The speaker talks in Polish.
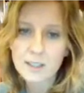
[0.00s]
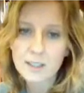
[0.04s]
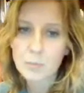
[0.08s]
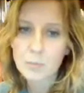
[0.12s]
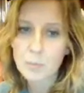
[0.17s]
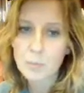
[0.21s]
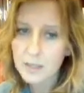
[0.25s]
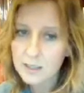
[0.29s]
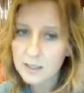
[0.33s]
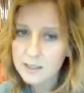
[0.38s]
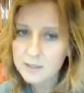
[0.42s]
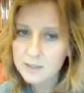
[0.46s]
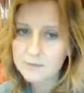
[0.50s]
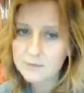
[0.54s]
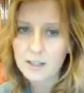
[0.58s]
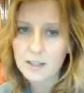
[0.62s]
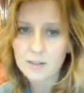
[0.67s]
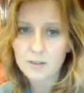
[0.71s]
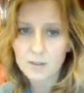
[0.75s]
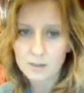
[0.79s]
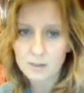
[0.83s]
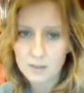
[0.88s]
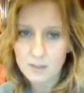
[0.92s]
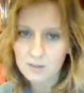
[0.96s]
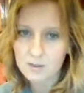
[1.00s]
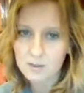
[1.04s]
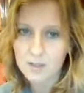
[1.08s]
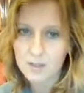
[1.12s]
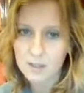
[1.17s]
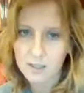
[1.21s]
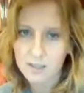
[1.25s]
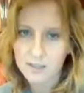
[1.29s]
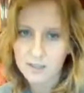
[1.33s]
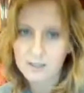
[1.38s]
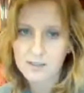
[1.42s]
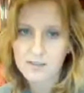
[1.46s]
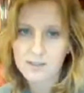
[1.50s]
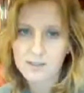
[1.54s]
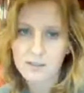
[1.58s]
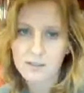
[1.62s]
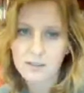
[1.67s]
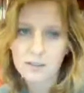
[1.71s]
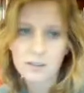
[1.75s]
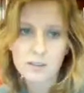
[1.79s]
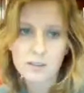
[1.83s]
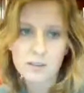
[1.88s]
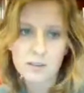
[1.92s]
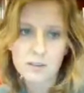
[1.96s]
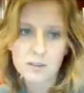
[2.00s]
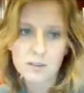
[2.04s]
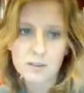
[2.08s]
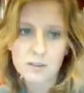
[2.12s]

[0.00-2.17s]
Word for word: z innych państw, ale to też nie jest e,